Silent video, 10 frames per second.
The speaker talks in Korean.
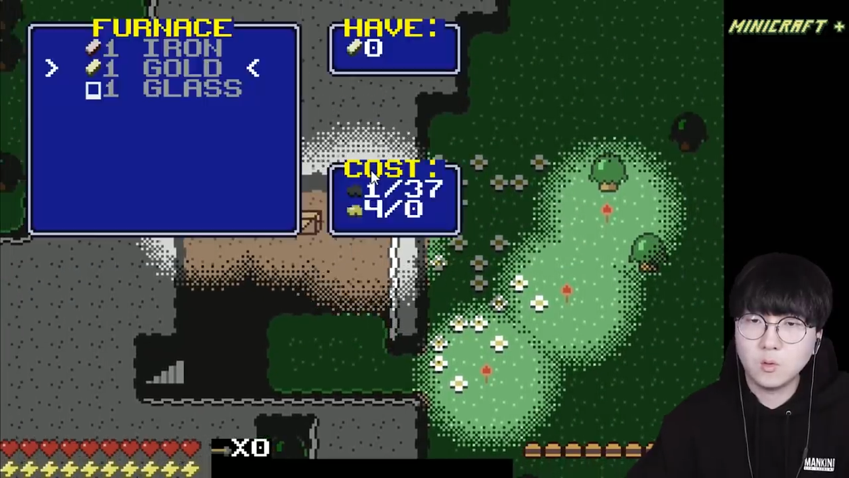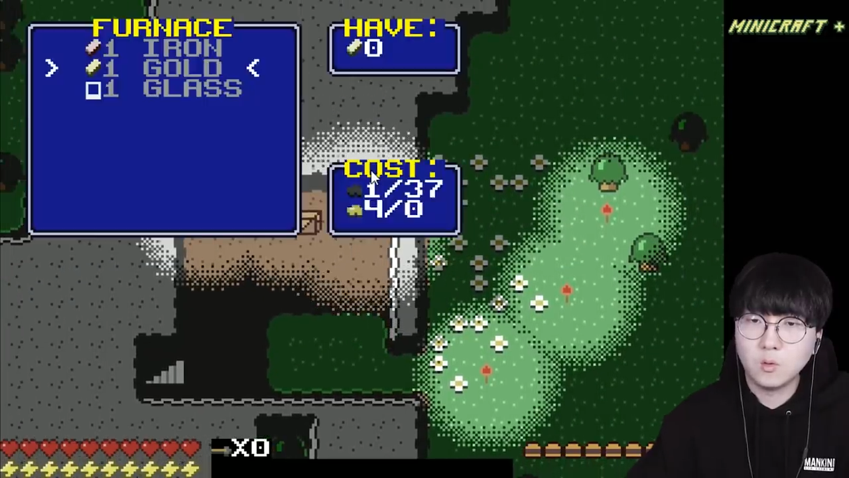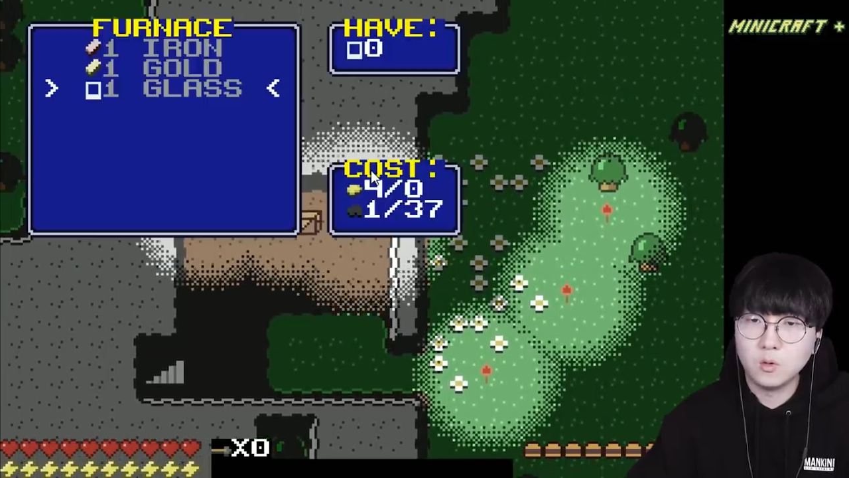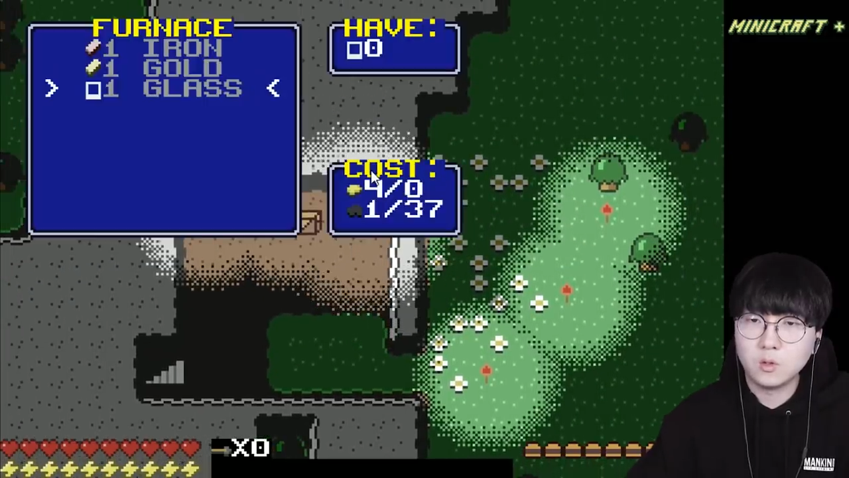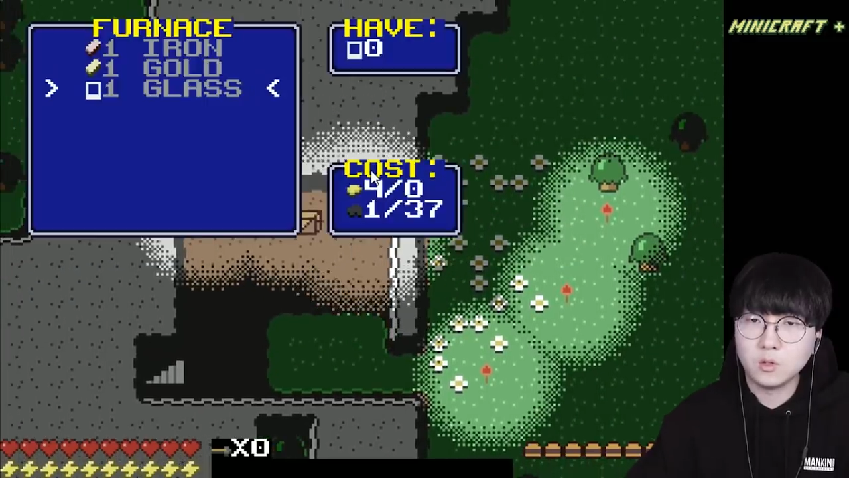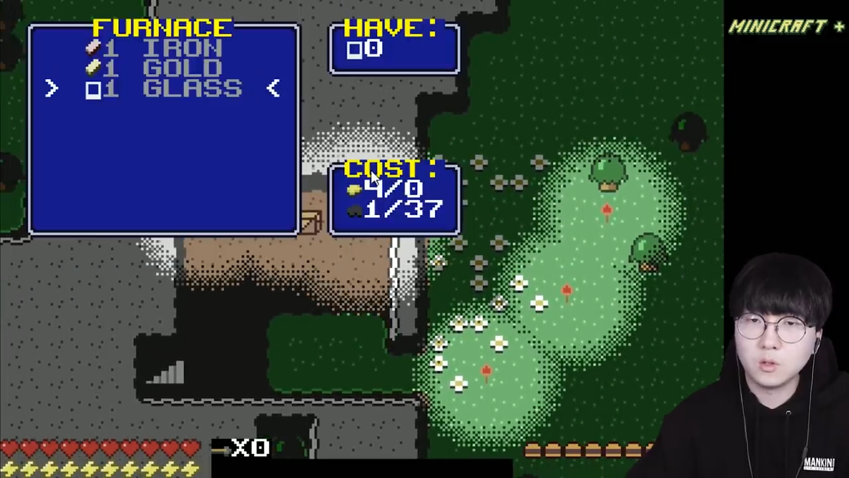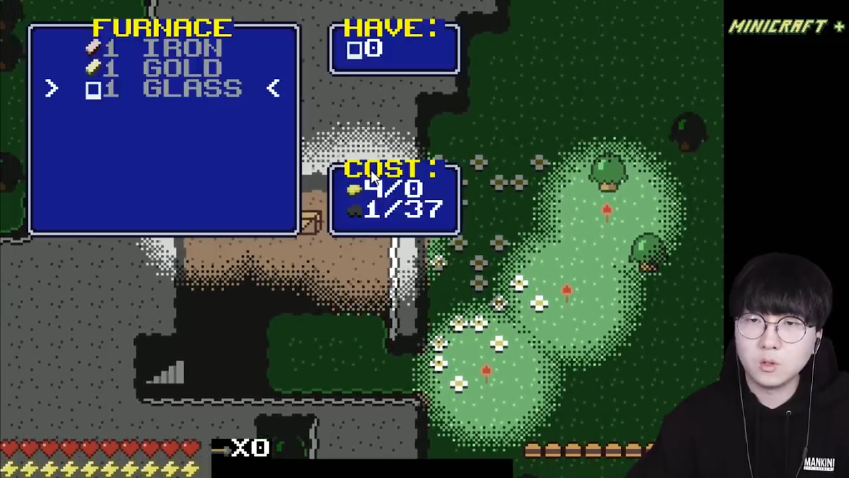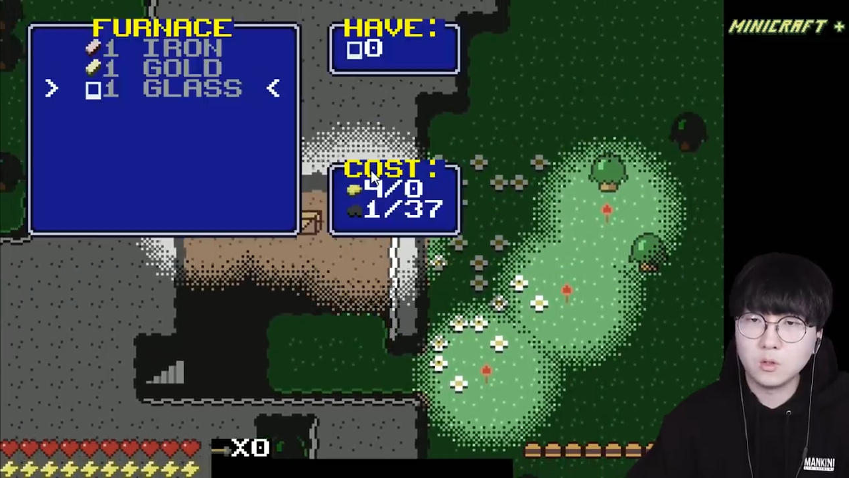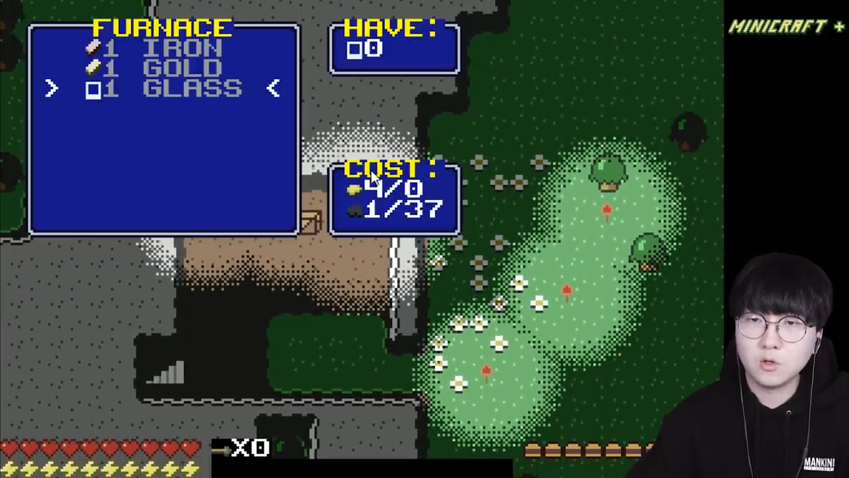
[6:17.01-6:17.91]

골드,